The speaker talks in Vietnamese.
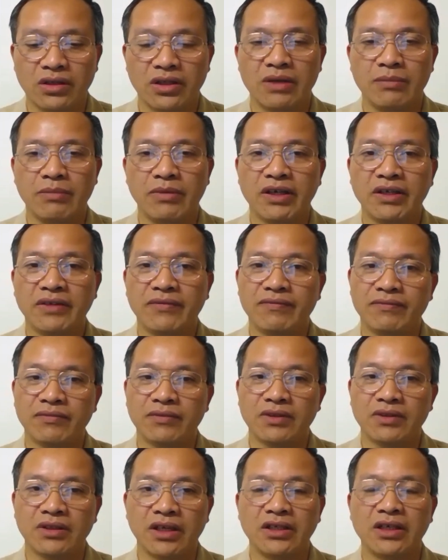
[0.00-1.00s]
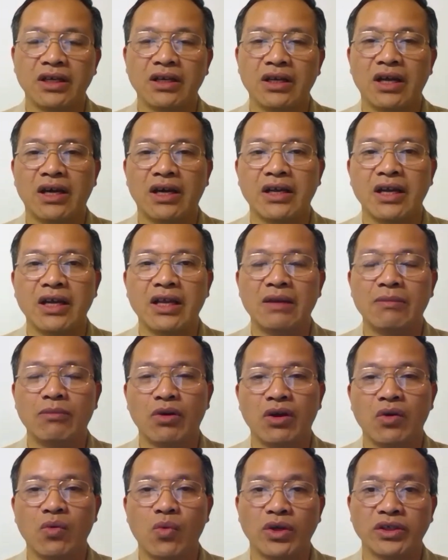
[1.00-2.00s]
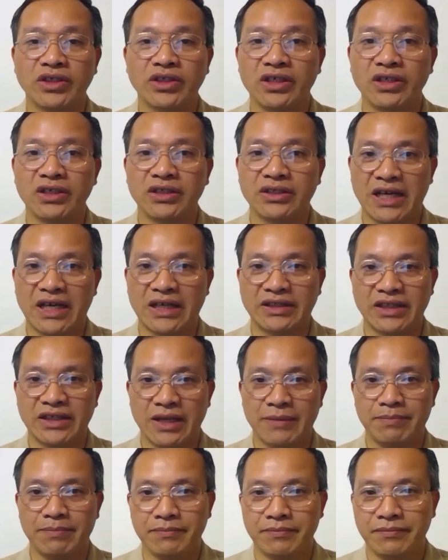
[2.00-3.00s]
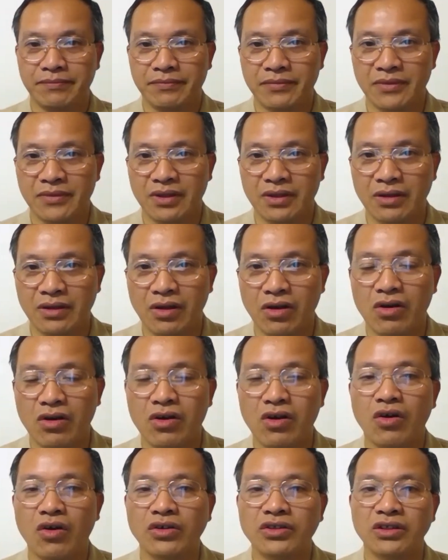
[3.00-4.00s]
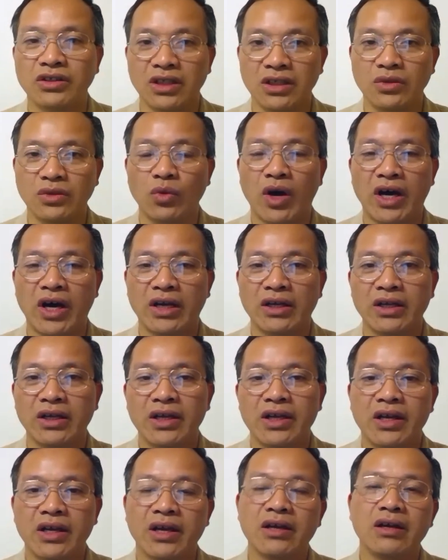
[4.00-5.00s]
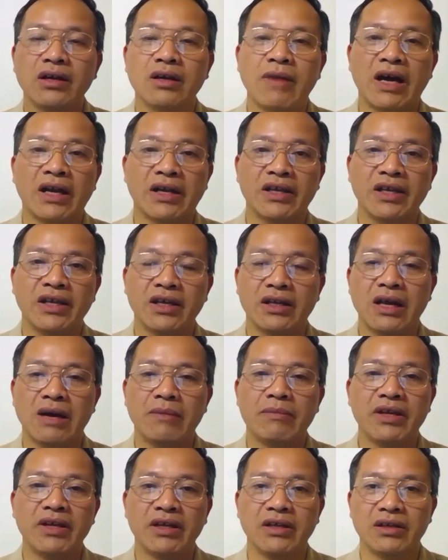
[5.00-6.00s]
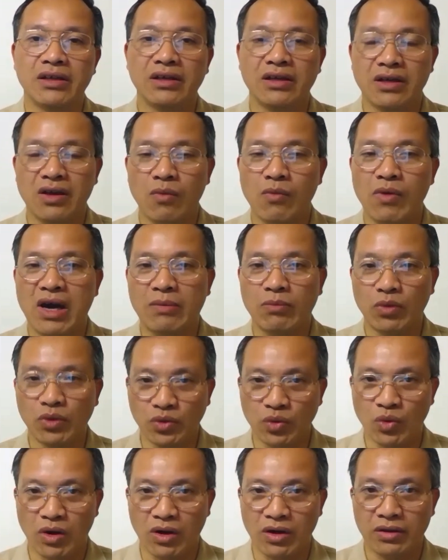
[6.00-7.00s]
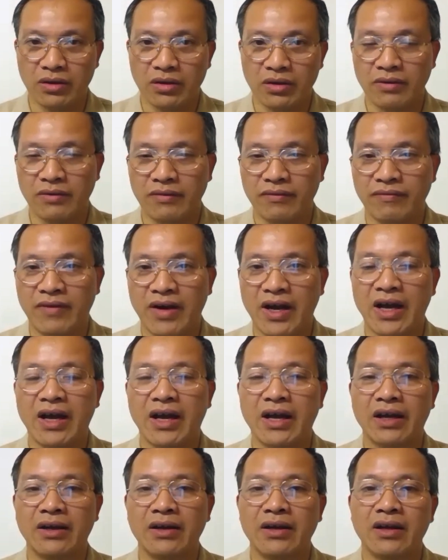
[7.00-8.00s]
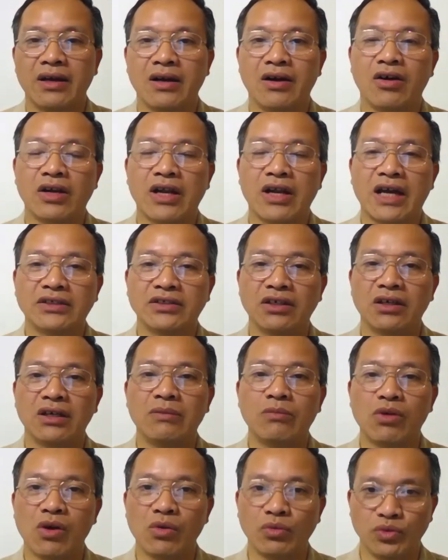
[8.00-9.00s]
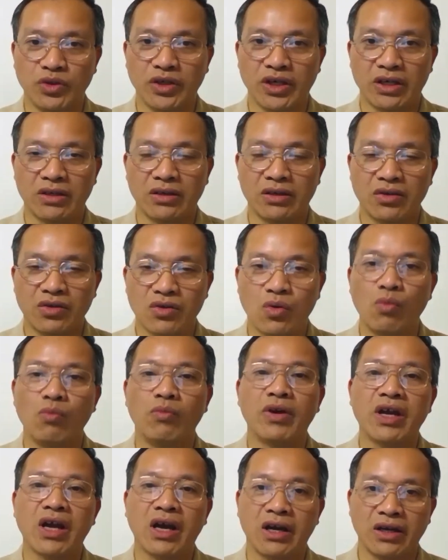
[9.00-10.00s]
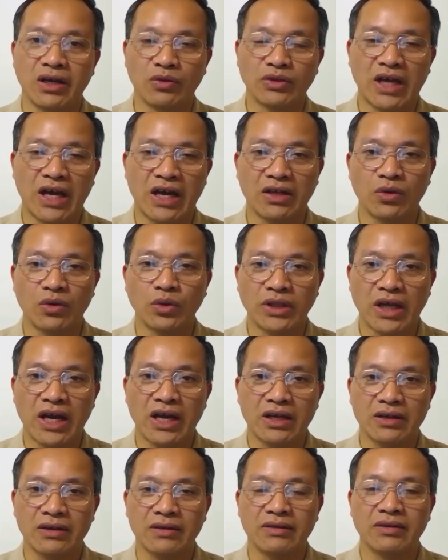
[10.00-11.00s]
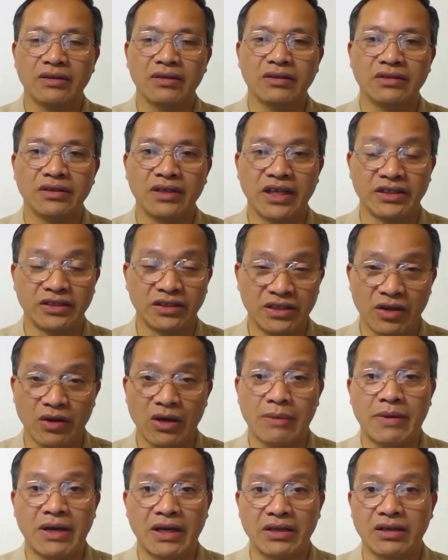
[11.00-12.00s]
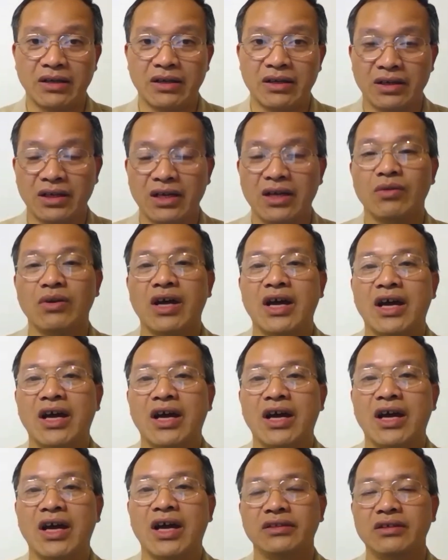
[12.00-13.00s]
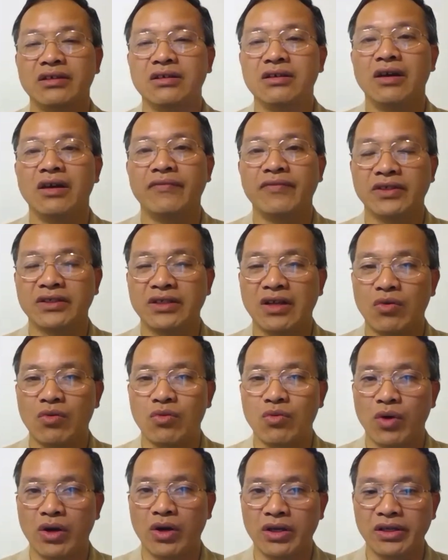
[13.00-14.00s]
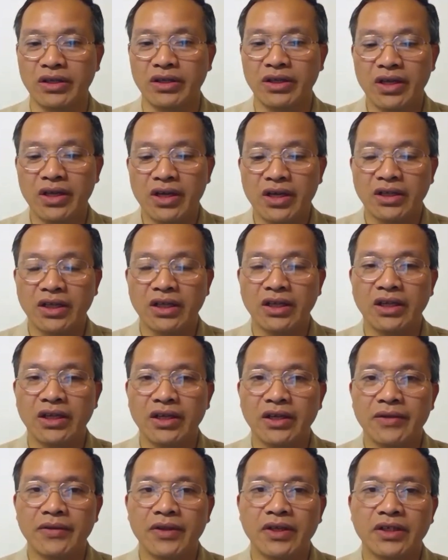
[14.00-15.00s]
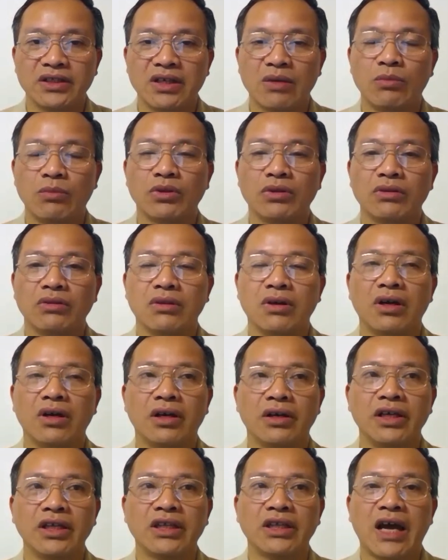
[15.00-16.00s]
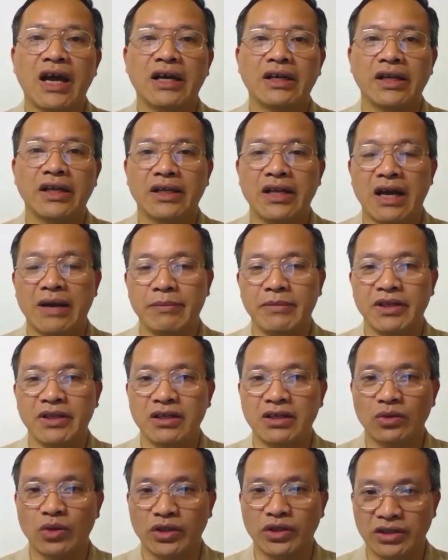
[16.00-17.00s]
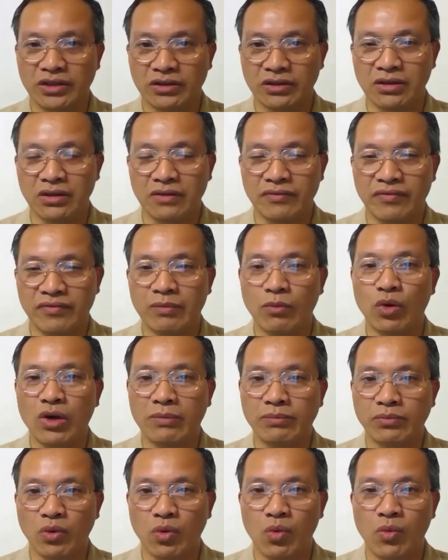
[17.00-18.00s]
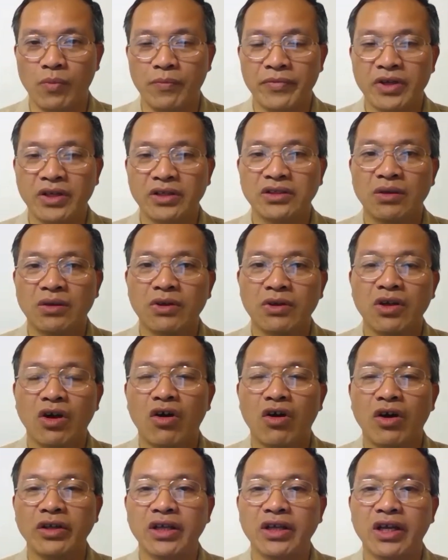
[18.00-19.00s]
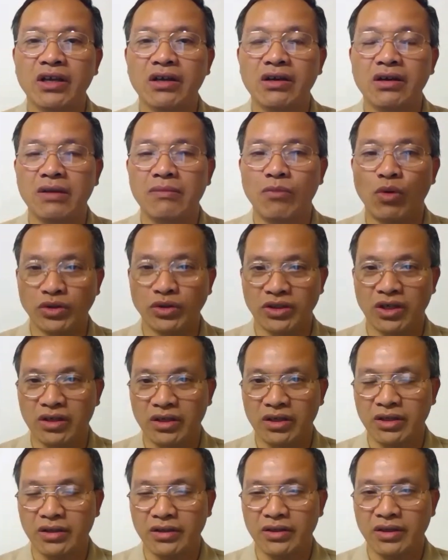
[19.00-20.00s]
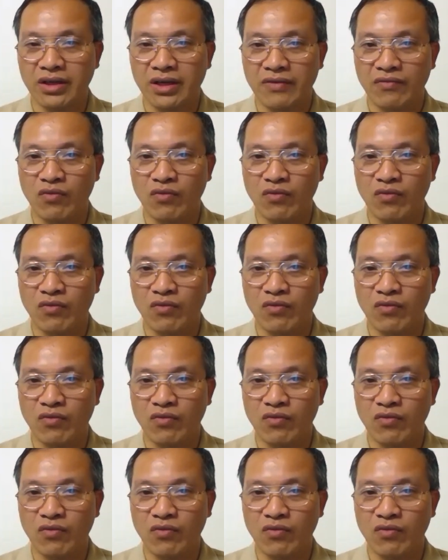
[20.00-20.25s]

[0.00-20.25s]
thì mới thấy rằng là đây là một cái quá trình dàn xếp nó có sự tính toán cái người bạn kia đã bị công an mua chuộc và họ đã dựng lên một câu chuyện cùng với cả người đối tác đối tác ừ, để giới thiệu làm ăn nữa đều là những người phía sau của anh ninh thế thì sau một ờ, ít tháng thì anh đại bị đưa tòa xét xử với 4 năm tù trong cái đó những cái người môi giới cái vụ